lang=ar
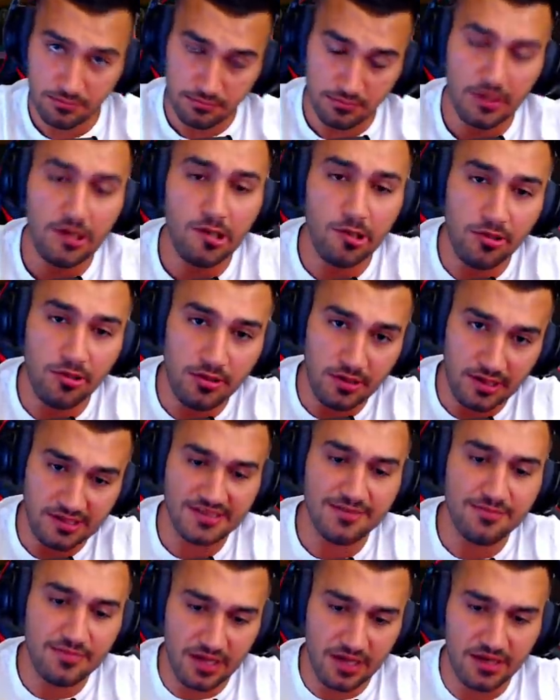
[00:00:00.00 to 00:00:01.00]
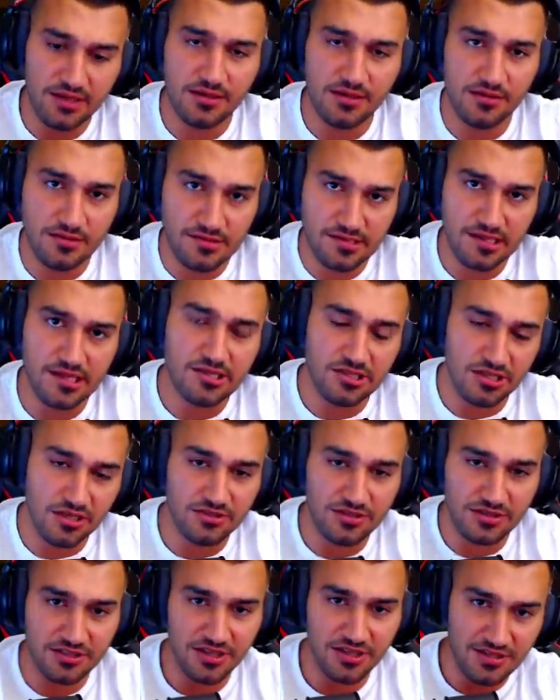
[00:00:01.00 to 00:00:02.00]
انه لازم يعني ينزل شيء
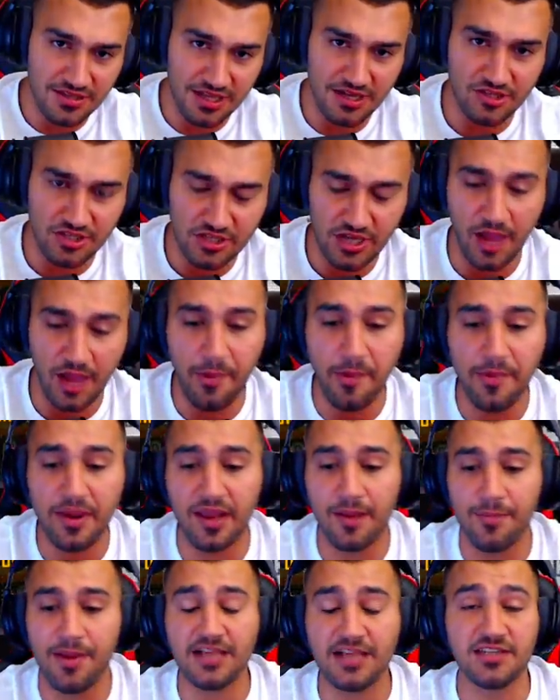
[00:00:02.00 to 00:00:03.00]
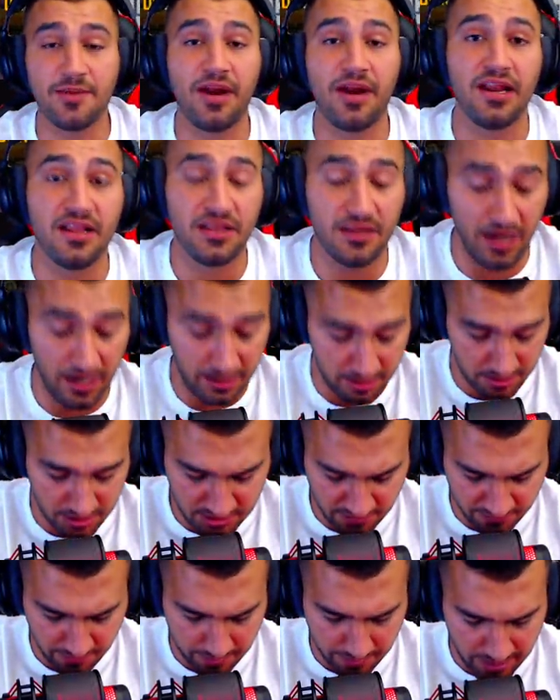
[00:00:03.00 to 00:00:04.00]
ينزل شيء حبايبي الكرام لهيك شباب راح
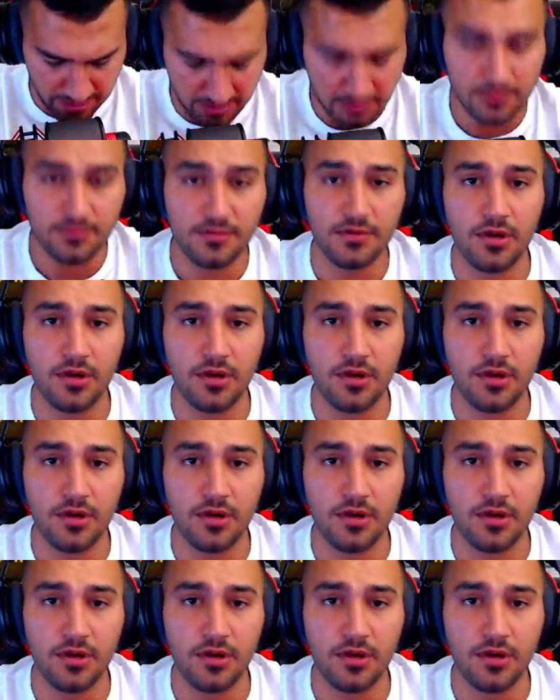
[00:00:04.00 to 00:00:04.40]
نكتشف مع بعض